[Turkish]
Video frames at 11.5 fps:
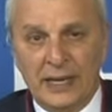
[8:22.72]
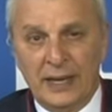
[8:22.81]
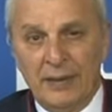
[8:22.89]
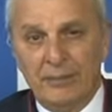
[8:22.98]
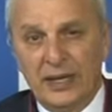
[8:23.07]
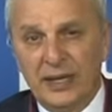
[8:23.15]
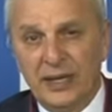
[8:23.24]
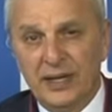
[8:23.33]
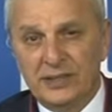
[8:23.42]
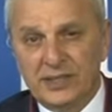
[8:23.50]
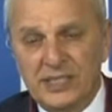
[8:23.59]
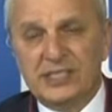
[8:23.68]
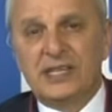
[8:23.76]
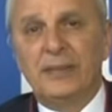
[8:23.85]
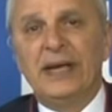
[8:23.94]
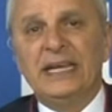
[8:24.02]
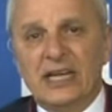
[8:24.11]
e,
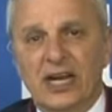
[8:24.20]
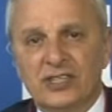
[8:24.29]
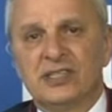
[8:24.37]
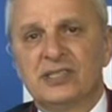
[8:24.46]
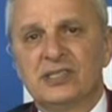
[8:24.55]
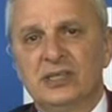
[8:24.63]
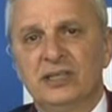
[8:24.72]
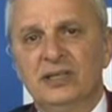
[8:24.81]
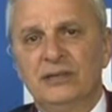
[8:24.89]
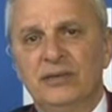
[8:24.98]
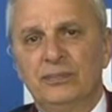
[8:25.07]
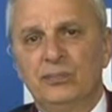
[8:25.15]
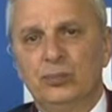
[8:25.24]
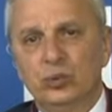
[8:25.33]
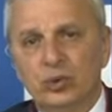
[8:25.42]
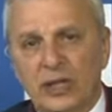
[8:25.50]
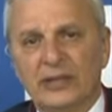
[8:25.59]
sisteme inançsızlığı ve
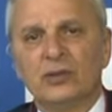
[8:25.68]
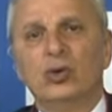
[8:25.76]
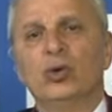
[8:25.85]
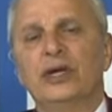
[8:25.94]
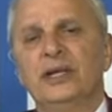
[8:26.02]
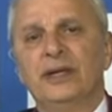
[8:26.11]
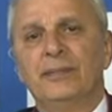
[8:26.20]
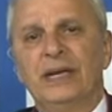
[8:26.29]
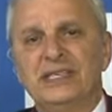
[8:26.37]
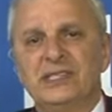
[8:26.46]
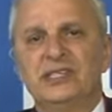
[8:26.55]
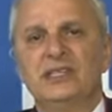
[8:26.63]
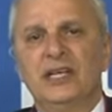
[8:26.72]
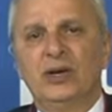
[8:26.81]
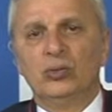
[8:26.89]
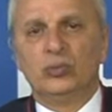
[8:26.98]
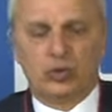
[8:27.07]
bundan dolayı da
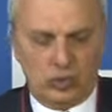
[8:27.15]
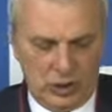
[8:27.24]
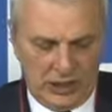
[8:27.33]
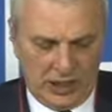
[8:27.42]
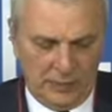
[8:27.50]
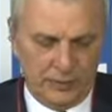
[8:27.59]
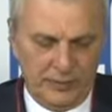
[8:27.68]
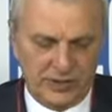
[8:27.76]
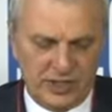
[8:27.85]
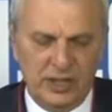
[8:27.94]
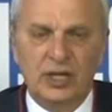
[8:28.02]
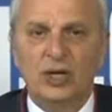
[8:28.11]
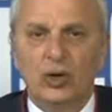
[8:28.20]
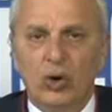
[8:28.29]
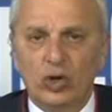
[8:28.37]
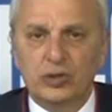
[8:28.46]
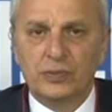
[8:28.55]
bezginliğe, umutsuzluğa kapılması
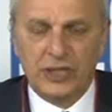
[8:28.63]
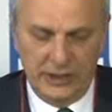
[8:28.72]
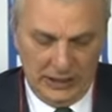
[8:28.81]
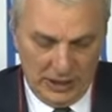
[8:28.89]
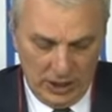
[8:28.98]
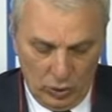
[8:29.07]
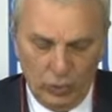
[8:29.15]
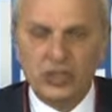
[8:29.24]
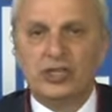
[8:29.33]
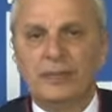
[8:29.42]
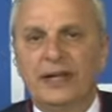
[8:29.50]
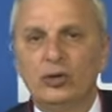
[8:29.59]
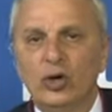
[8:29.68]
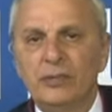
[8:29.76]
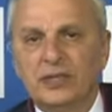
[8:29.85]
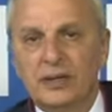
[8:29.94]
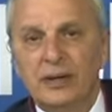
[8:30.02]
hoş bir şey değil. Onun için ben
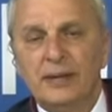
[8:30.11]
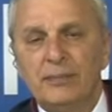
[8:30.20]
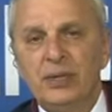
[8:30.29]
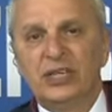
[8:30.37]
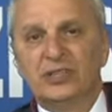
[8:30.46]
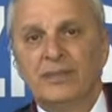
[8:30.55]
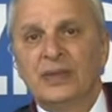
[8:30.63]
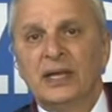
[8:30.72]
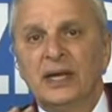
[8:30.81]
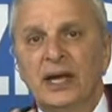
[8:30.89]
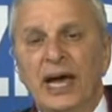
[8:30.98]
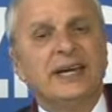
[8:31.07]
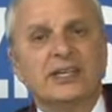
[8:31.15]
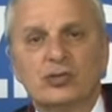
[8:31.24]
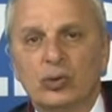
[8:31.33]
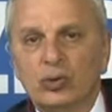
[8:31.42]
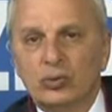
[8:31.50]
diyorum ki bir
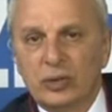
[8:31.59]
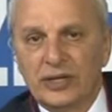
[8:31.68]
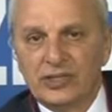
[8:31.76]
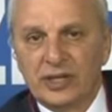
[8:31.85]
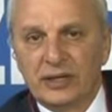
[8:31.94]
Herkes oyunu kullanacak.